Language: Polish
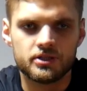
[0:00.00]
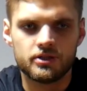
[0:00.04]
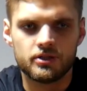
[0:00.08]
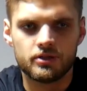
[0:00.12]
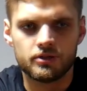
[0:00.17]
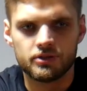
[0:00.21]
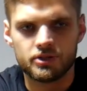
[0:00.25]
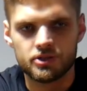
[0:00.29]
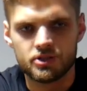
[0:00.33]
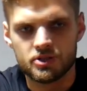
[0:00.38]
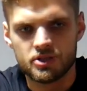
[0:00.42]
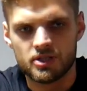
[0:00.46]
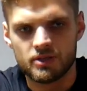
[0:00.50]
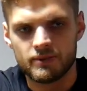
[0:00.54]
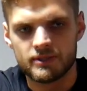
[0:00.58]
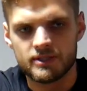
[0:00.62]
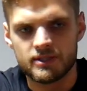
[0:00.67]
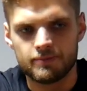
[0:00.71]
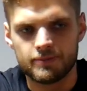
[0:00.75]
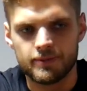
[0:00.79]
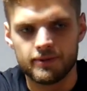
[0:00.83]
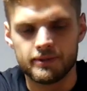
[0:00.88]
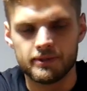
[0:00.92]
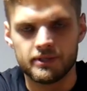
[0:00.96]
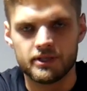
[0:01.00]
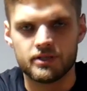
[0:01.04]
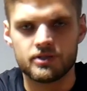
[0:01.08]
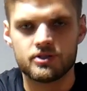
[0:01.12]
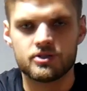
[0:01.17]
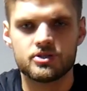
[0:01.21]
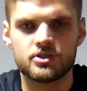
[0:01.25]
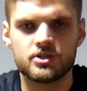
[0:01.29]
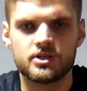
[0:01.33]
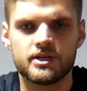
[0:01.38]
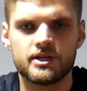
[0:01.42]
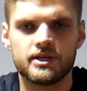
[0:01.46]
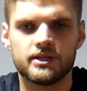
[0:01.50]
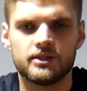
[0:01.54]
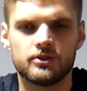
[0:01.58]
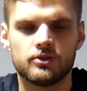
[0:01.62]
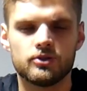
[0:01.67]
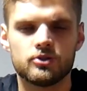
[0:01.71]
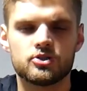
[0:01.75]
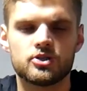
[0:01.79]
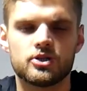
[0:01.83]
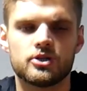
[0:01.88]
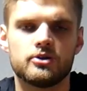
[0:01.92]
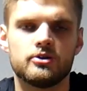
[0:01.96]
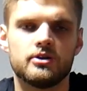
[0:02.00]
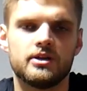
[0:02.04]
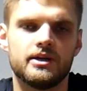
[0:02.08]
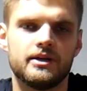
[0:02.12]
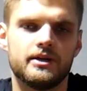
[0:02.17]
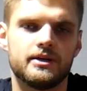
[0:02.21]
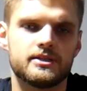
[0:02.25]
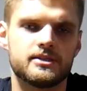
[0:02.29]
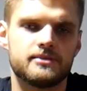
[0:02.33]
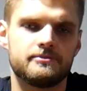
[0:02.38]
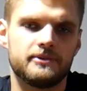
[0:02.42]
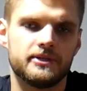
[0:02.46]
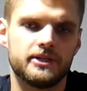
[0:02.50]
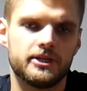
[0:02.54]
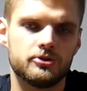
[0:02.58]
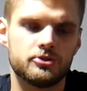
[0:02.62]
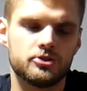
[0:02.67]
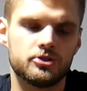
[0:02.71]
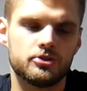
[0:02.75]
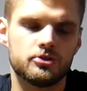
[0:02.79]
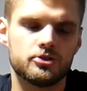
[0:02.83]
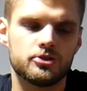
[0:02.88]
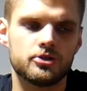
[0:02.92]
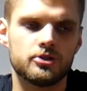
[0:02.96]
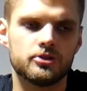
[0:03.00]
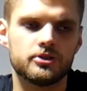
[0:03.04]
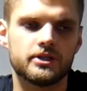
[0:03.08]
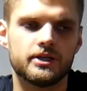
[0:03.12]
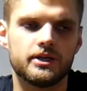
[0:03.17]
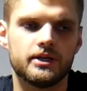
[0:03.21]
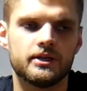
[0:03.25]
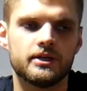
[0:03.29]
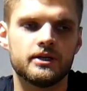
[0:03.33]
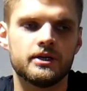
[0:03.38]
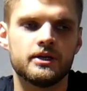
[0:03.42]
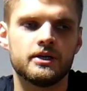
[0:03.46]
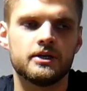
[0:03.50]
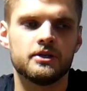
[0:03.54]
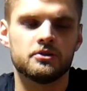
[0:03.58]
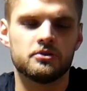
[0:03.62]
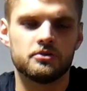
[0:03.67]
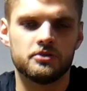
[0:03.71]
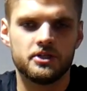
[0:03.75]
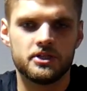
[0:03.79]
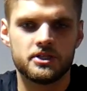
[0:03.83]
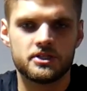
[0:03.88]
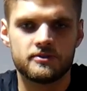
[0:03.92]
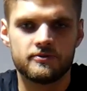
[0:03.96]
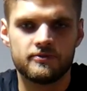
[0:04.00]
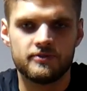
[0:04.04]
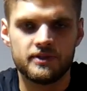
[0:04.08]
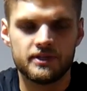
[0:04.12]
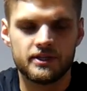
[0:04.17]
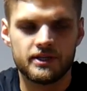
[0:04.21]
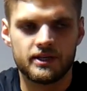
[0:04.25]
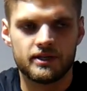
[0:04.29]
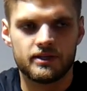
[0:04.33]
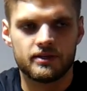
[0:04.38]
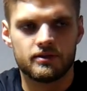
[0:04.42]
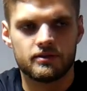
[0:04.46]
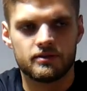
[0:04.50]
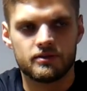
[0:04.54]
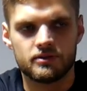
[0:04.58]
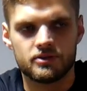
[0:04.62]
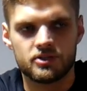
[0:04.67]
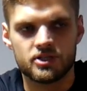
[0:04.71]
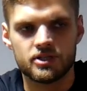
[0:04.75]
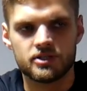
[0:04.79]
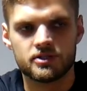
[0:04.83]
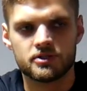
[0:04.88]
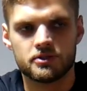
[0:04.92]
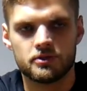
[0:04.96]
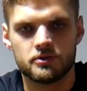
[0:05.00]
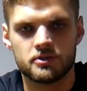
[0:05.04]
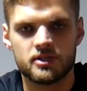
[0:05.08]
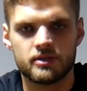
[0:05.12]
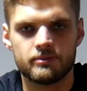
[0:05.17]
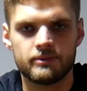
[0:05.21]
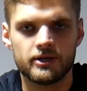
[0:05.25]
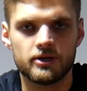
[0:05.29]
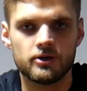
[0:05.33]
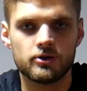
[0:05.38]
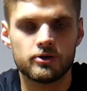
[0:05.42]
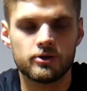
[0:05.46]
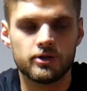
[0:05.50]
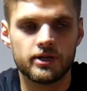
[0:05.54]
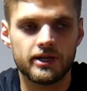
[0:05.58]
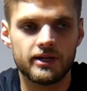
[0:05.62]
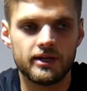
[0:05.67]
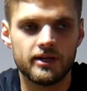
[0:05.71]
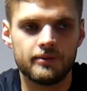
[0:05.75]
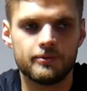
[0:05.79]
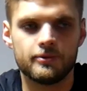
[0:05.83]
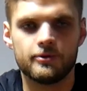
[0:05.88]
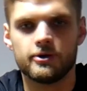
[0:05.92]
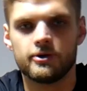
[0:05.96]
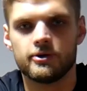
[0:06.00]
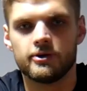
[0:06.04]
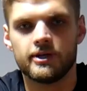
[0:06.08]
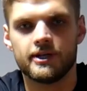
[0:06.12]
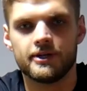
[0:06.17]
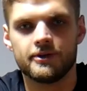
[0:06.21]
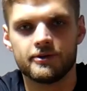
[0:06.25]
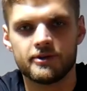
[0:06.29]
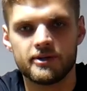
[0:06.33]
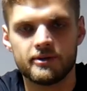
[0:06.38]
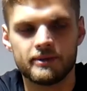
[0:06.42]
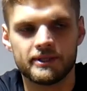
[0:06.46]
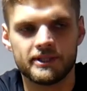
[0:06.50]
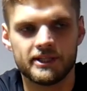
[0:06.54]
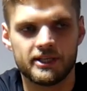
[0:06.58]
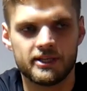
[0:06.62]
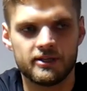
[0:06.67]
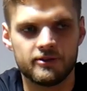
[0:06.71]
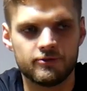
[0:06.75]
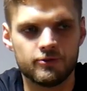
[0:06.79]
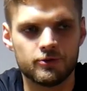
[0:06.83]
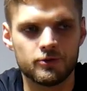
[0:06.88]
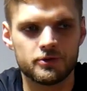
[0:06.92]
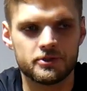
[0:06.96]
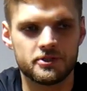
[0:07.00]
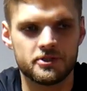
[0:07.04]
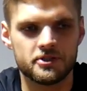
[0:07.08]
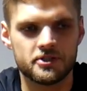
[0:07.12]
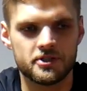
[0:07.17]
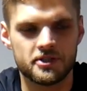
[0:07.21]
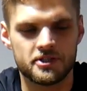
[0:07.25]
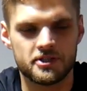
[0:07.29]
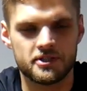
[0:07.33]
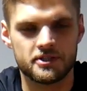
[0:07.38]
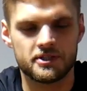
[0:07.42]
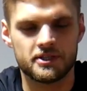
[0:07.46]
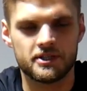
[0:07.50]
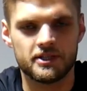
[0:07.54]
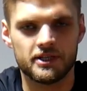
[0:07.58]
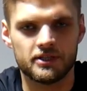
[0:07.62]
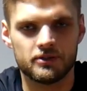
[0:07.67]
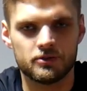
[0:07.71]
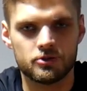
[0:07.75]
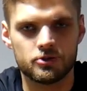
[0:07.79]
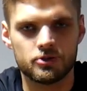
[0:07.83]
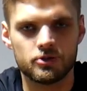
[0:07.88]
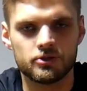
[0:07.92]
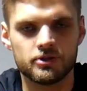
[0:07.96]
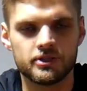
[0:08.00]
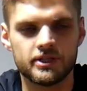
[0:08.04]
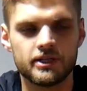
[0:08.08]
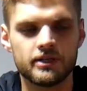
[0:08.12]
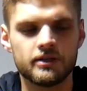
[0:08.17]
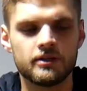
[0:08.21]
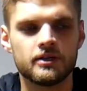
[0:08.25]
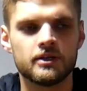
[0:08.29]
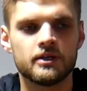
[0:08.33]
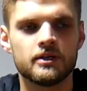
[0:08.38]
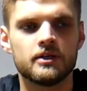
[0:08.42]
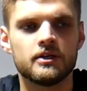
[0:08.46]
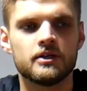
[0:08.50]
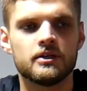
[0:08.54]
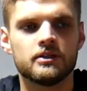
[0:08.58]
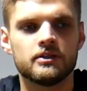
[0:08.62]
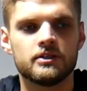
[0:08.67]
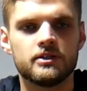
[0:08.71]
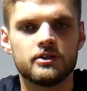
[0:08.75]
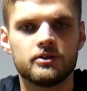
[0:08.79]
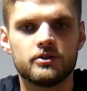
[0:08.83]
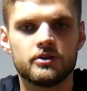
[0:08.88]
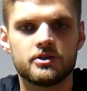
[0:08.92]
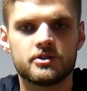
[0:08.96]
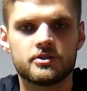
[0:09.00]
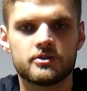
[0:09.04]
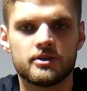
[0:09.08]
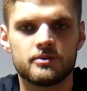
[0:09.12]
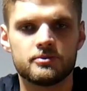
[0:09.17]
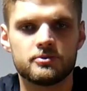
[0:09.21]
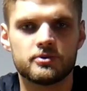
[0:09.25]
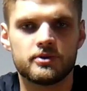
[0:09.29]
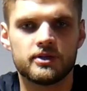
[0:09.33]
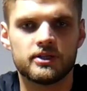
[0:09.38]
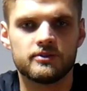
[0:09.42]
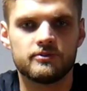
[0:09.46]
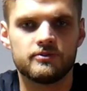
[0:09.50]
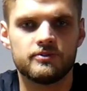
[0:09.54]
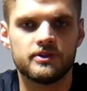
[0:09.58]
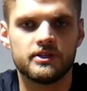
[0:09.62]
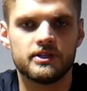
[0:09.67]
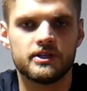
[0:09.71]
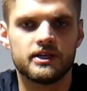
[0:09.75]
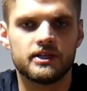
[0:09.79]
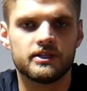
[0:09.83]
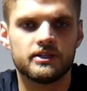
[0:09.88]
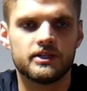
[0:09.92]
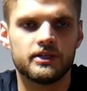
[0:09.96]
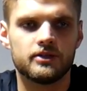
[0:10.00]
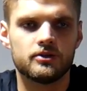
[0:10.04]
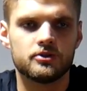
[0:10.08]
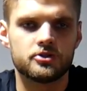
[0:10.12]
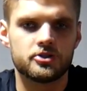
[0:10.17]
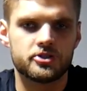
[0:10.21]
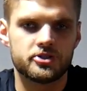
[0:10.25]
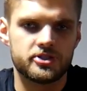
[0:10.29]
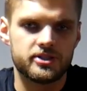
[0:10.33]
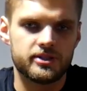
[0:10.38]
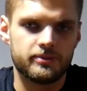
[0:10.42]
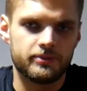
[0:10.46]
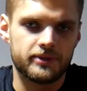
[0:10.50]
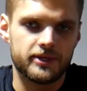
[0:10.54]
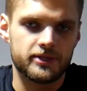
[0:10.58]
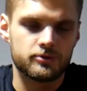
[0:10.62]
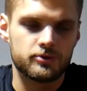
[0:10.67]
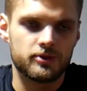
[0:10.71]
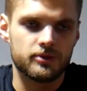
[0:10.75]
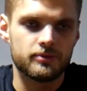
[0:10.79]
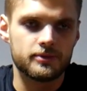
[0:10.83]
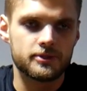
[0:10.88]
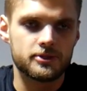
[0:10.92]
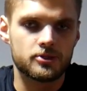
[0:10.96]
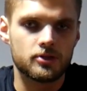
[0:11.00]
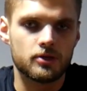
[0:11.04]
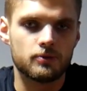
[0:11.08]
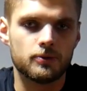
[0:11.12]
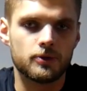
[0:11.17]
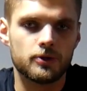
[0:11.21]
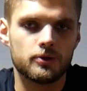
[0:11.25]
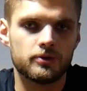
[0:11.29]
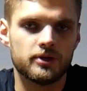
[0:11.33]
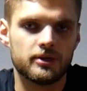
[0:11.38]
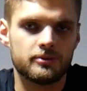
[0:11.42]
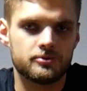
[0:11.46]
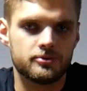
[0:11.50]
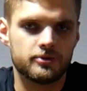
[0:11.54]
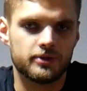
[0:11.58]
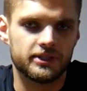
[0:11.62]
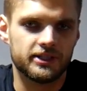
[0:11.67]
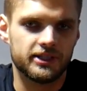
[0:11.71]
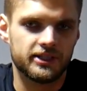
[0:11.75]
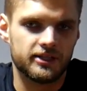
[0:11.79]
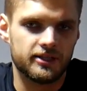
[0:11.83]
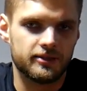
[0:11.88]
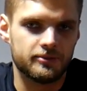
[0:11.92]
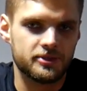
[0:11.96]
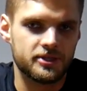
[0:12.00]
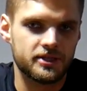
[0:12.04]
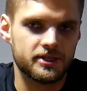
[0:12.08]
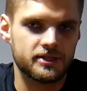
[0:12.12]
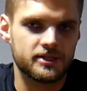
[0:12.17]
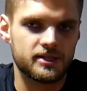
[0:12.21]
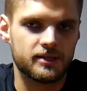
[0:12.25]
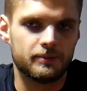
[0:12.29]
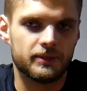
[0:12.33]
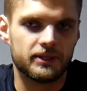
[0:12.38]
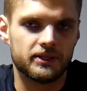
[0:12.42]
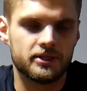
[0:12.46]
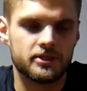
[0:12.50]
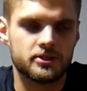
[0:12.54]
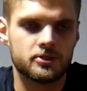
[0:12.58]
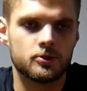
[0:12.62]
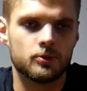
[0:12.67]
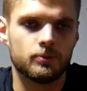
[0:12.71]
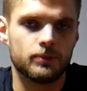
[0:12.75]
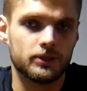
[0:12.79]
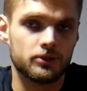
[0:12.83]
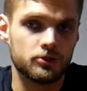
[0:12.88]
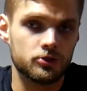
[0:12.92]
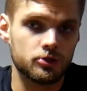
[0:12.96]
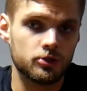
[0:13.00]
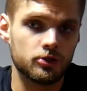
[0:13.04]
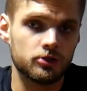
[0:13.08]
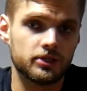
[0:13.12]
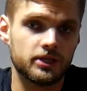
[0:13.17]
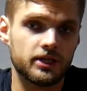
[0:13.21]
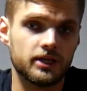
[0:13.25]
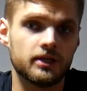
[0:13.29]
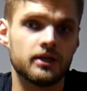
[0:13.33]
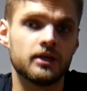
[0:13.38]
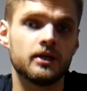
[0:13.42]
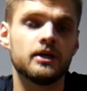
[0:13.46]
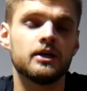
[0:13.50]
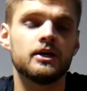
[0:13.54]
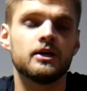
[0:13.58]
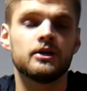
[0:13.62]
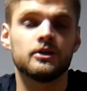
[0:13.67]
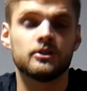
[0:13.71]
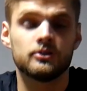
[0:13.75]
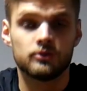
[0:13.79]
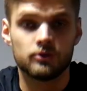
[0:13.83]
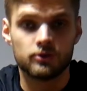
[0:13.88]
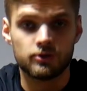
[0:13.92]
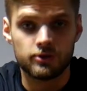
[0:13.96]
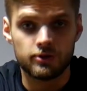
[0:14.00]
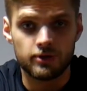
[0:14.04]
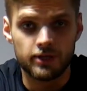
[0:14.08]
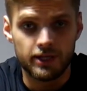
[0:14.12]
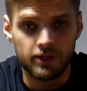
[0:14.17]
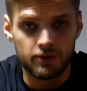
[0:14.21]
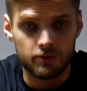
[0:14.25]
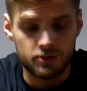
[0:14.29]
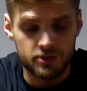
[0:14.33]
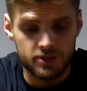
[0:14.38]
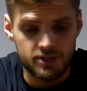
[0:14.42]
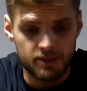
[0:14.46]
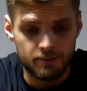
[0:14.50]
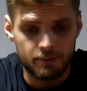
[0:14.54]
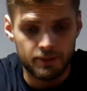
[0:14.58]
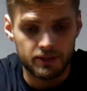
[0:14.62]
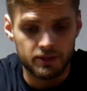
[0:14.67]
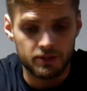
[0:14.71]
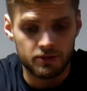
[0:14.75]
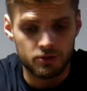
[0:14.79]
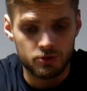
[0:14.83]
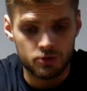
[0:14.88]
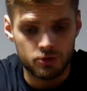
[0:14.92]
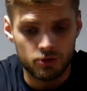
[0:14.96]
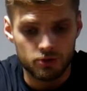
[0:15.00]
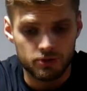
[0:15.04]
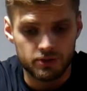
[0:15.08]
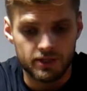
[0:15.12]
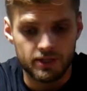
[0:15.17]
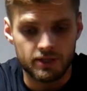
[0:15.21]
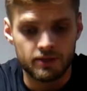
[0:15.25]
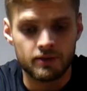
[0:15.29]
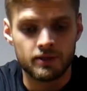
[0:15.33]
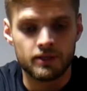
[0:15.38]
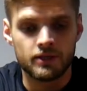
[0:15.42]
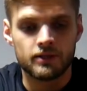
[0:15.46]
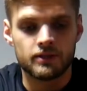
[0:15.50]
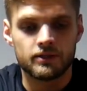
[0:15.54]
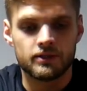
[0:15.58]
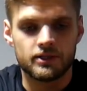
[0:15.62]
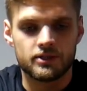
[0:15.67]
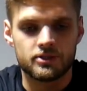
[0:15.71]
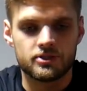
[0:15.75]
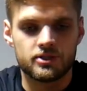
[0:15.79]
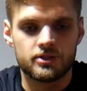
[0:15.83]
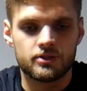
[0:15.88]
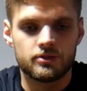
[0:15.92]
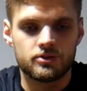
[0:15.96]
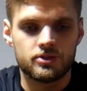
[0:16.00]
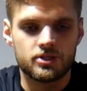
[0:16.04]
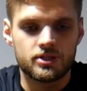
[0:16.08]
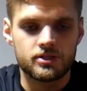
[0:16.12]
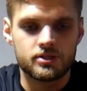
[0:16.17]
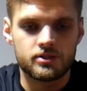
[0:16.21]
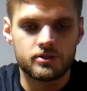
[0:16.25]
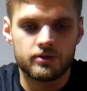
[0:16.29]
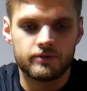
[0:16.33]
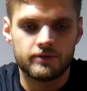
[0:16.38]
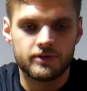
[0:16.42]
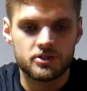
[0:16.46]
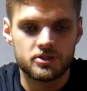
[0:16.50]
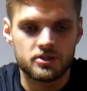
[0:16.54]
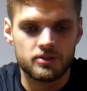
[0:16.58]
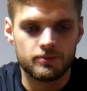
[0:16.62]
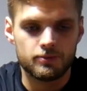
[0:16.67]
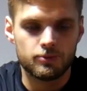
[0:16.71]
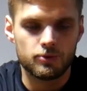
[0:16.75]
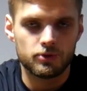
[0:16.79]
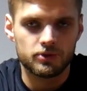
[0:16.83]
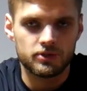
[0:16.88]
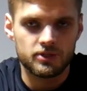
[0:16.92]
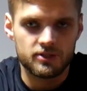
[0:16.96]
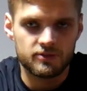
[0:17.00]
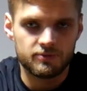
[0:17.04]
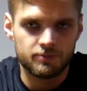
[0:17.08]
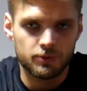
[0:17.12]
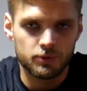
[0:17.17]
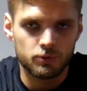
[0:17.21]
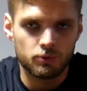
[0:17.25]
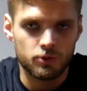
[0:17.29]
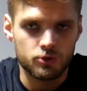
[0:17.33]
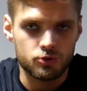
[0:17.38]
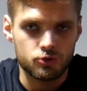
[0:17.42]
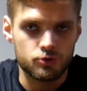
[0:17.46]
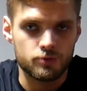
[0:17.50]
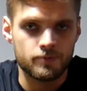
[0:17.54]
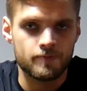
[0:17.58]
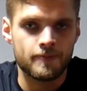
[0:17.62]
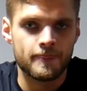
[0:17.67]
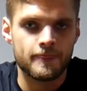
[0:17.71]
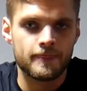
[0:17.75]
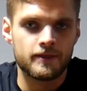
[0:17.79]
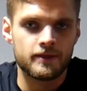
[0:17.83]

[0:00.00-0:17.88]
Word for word: tylko też trzeba zapamiętać, że to, że kolana zapadają się do środka, to nie jest wina często samego kolana, bo kolano nie ma takiej funkcji, że się zgina do środka, tylko jest to na przykład wina tego, że źle pracujemy stopą, na przykład jak nam się zapadnie stopa do środka, to kolano się zapadnie do środka. Także no często właśnie błąd jest w podłożu.